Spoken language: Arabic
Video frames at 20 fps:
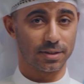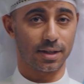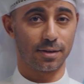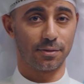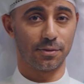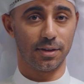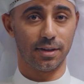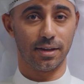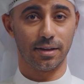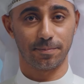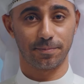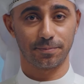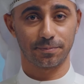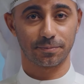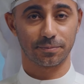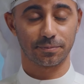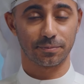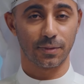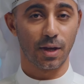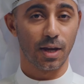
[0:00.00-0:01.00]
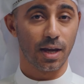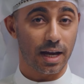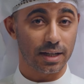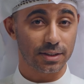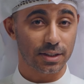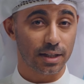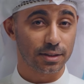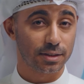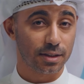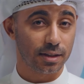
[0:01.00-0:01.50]
مصرفيه
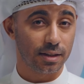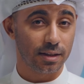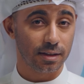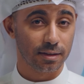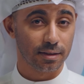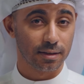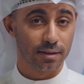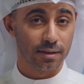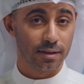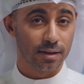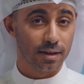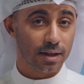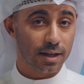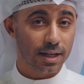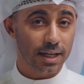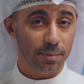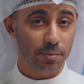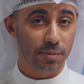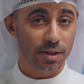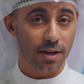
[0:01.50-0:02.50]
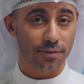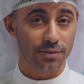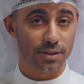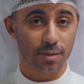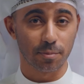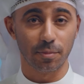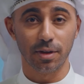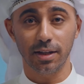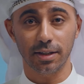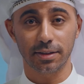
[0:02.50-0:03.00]
عشان كذي احمي
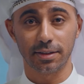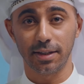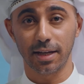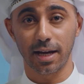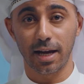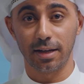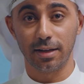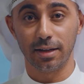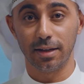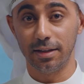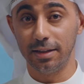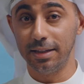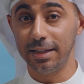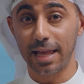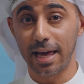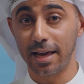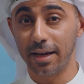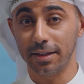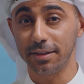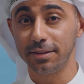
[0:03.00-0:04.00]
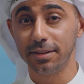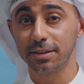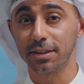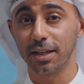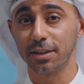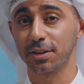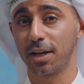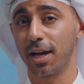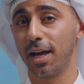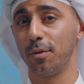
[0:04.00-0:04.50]
نفسك من الاحتيال اللي له
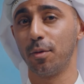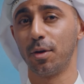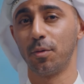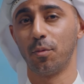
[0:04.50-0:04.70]
عده اشكال